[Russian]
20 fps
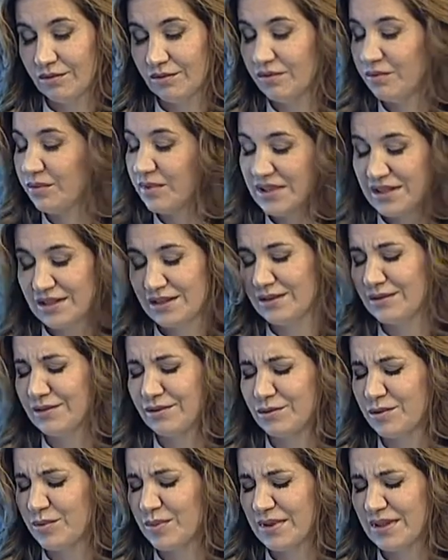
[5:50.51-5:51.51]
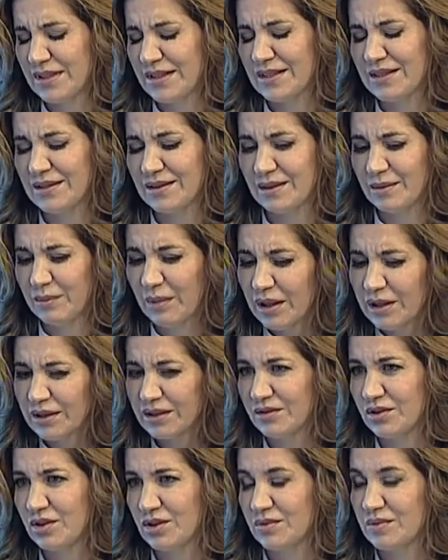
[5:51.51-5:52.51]
вместе, господи, с
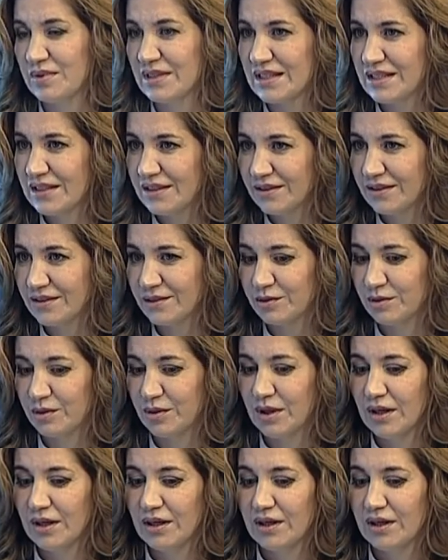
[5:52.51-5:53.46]
Малковичем сделанную,